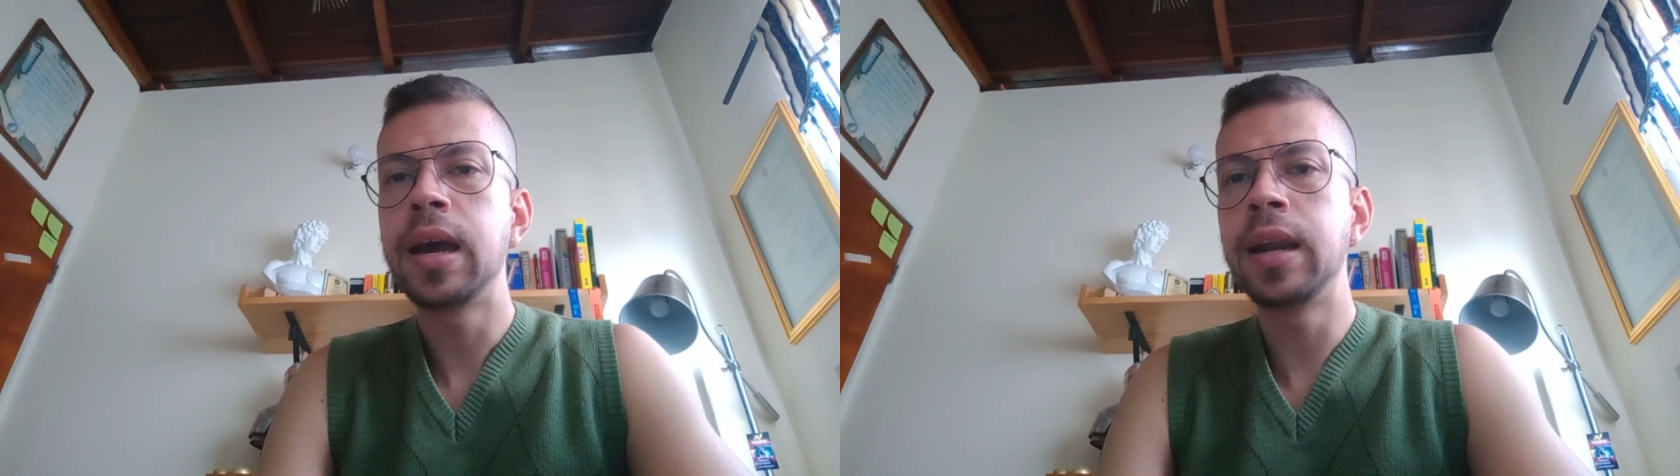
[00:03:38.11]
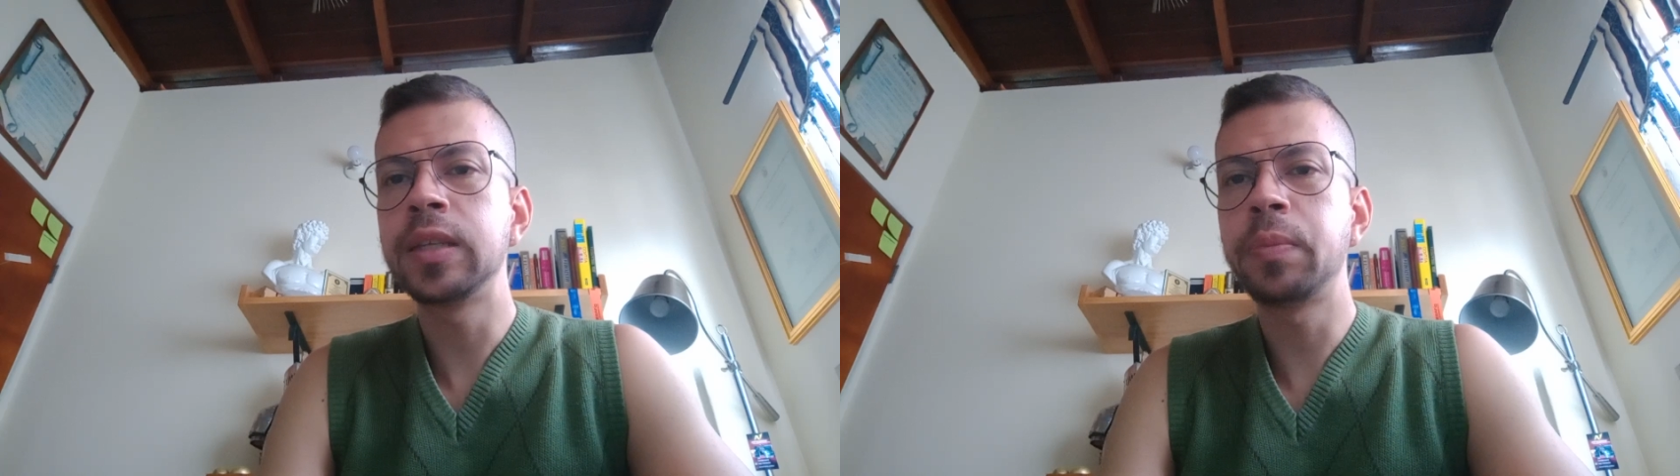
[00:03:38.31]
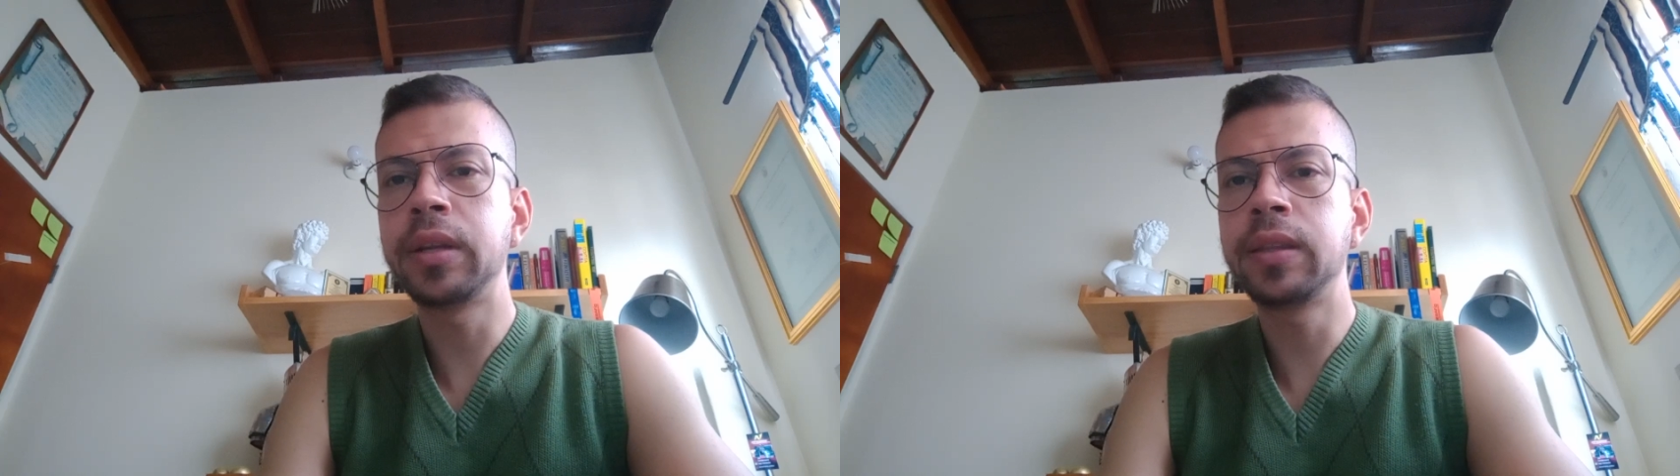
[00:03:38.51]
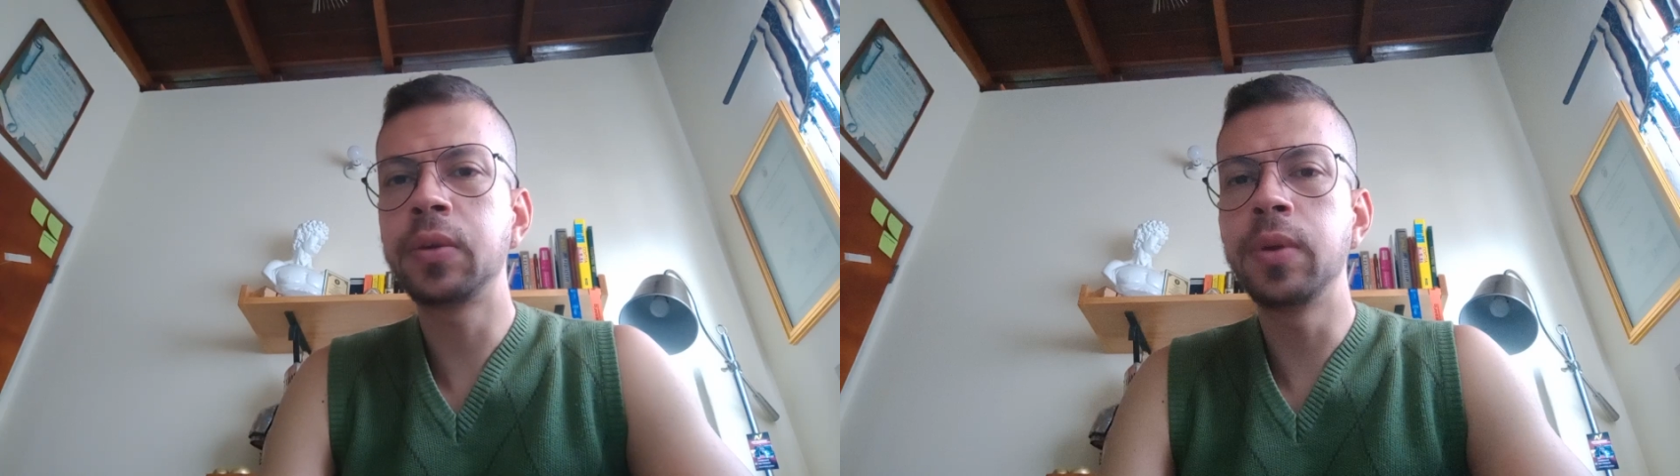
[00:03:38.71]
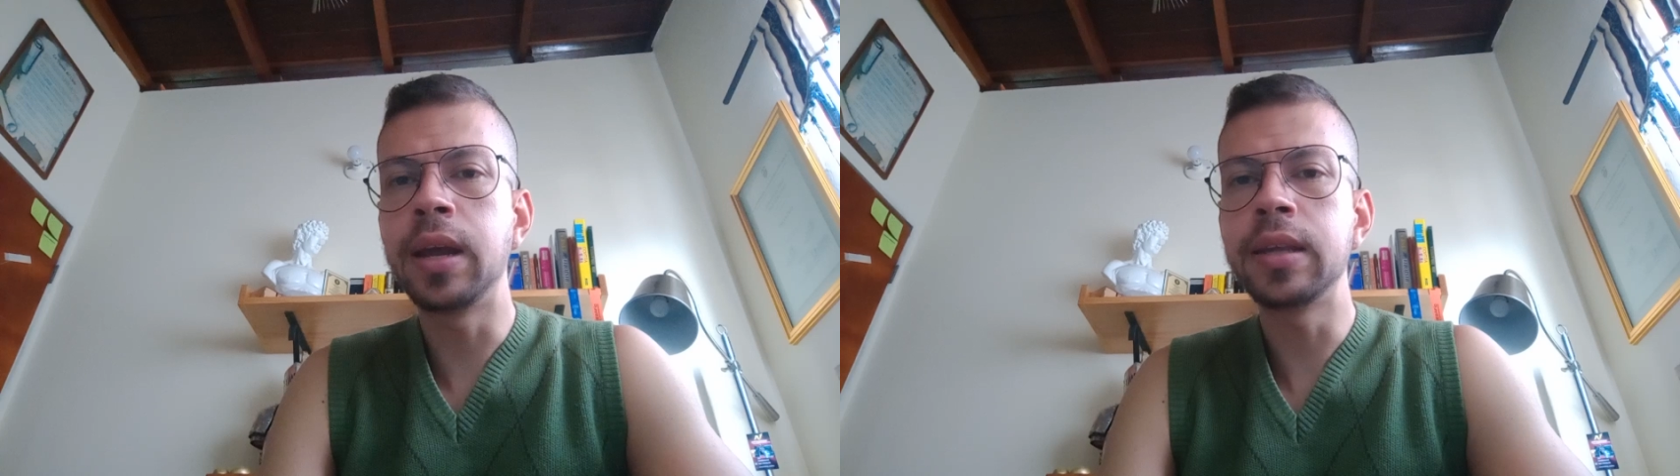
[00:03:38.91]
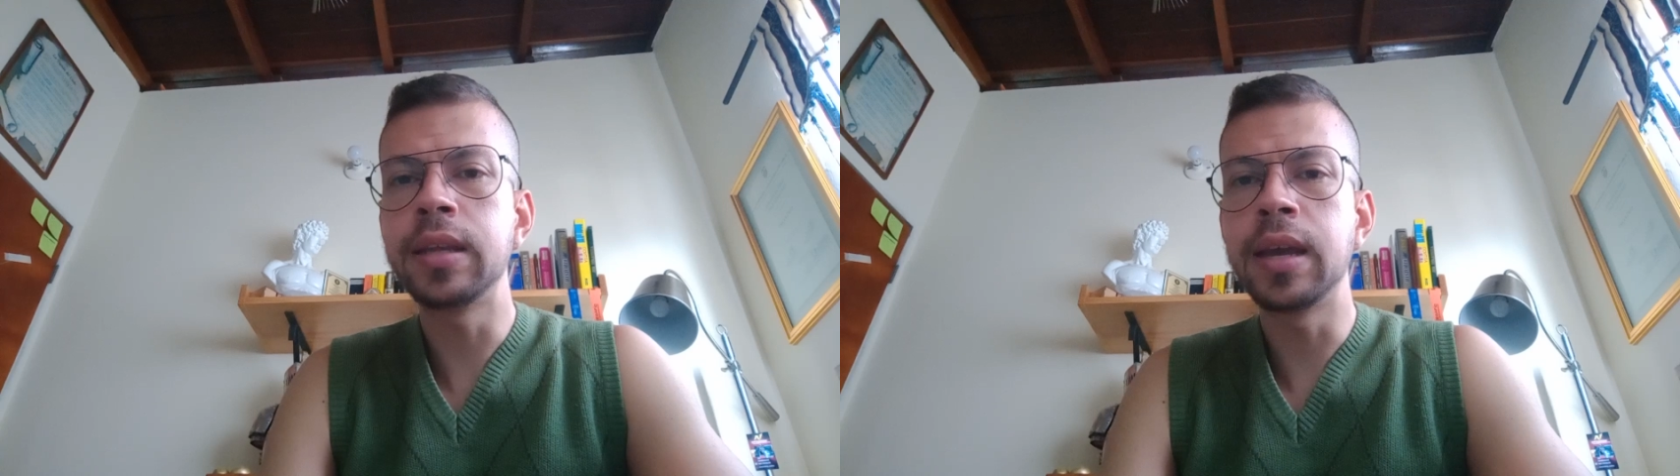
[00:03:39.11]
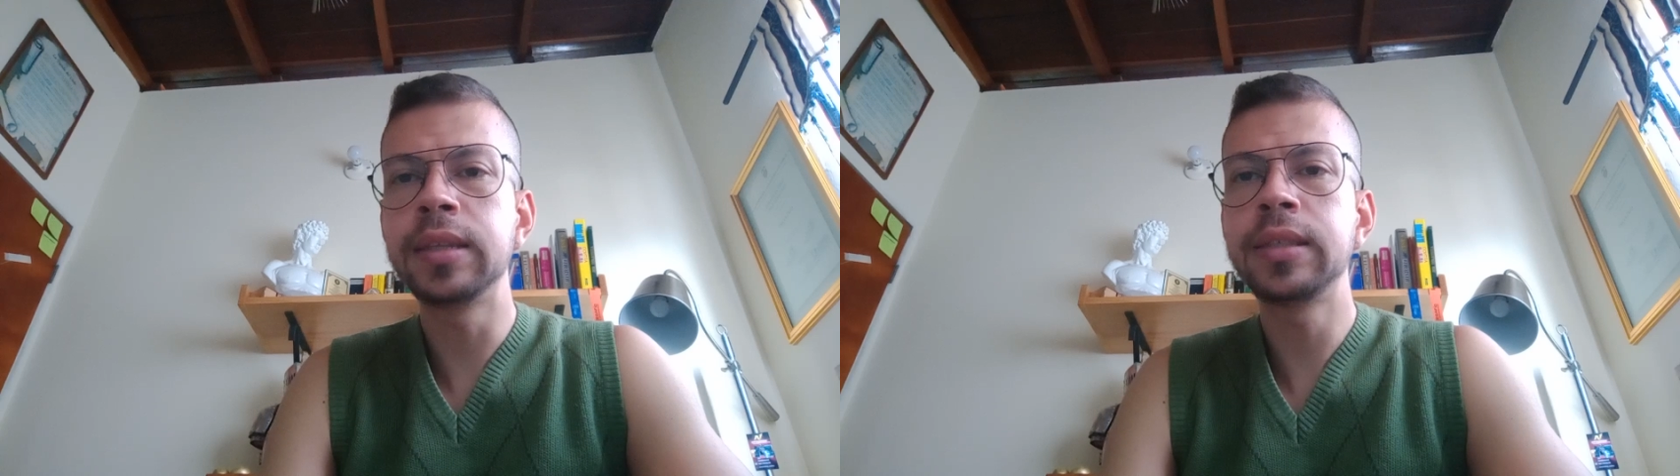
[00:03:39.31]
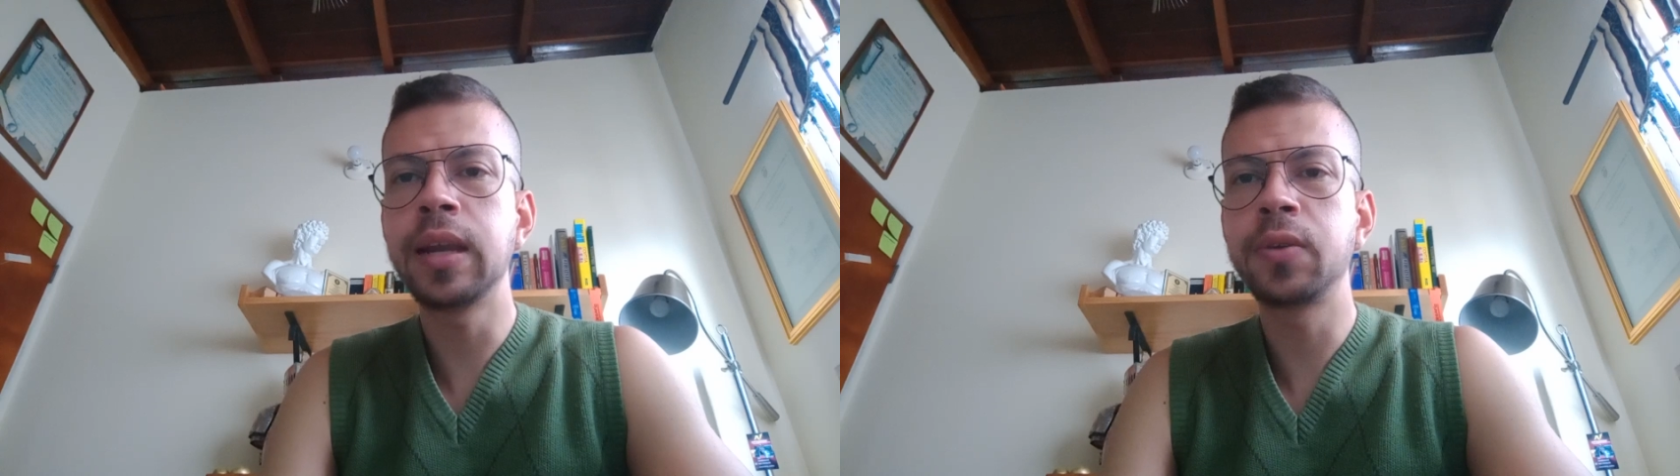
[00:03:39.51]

a las particularidades